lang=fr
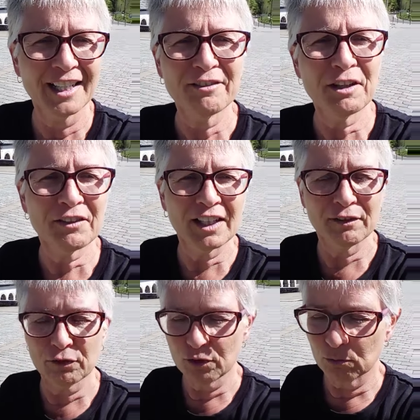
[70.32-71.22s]
rien à voir avec
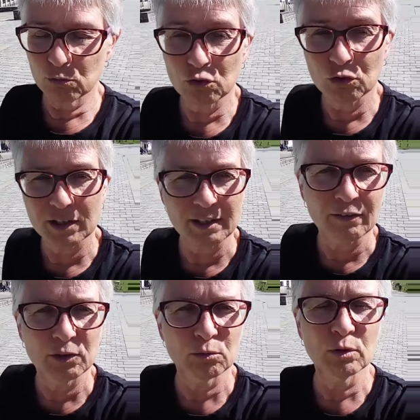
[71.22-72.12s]
la France où je
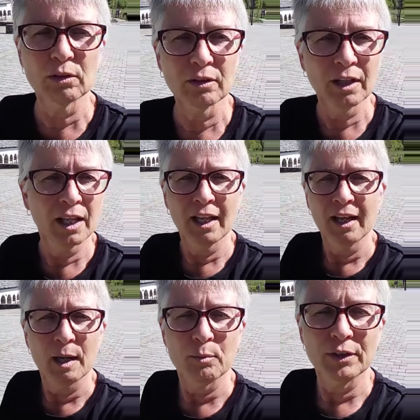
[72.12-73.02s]
réservais tout euh,
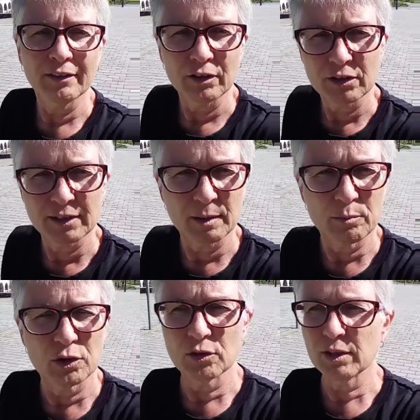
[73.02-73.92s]
un peu d'avance et
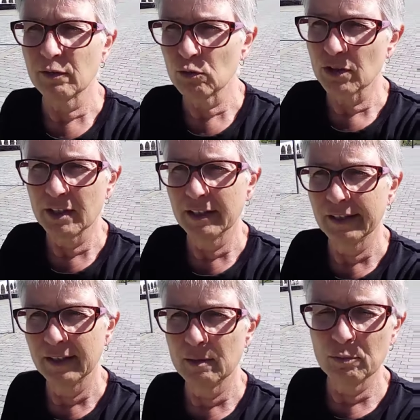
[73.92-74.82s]
puis je savais où
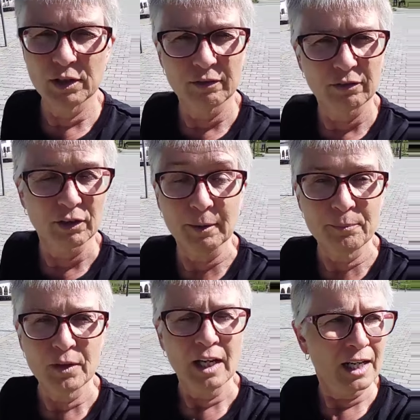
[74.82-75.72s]
j'allais. Et puis j'avais, voilà.
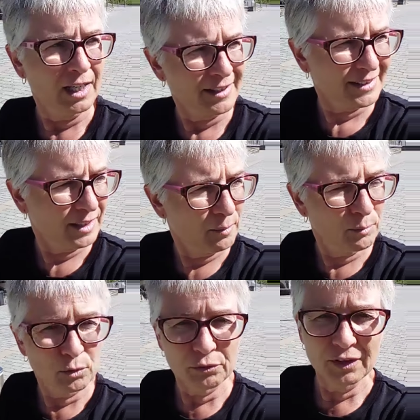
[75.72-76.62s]
Là, c'est un
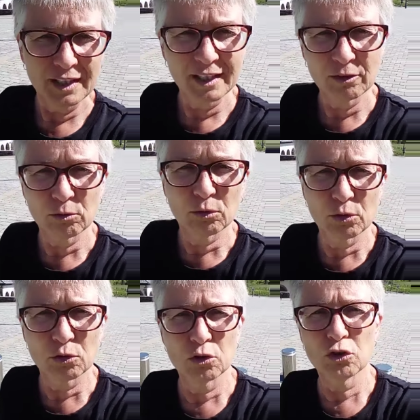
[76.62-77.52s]
peu au feeling, donc
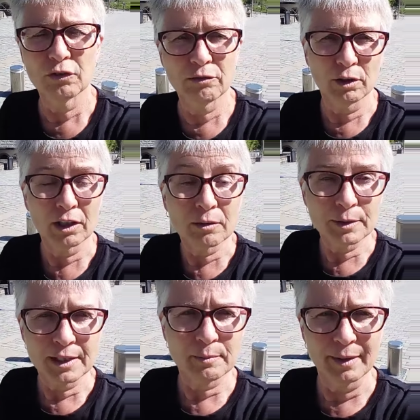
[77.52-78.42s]
euh, je vais voir
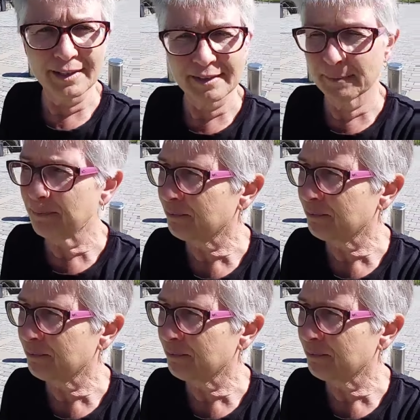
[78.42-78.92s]
comment ça se passe.